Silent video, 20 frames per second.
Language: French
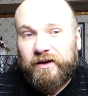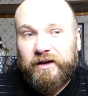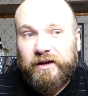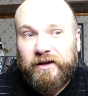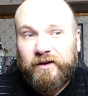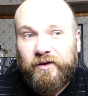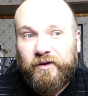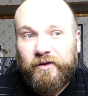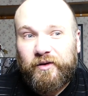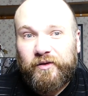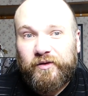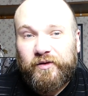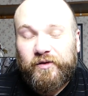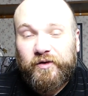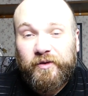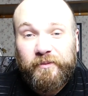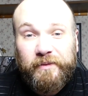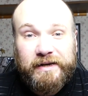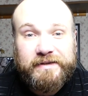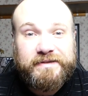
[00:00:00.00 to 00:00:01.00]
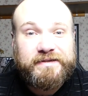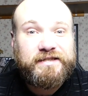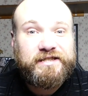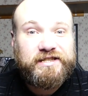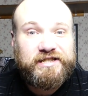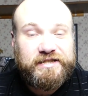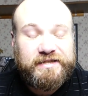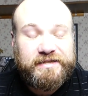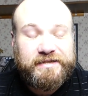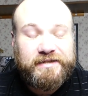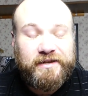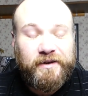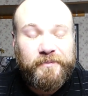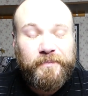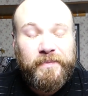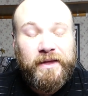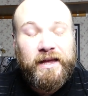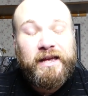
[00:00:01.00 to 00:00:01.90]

Et euh, ce merci, j'y tiens.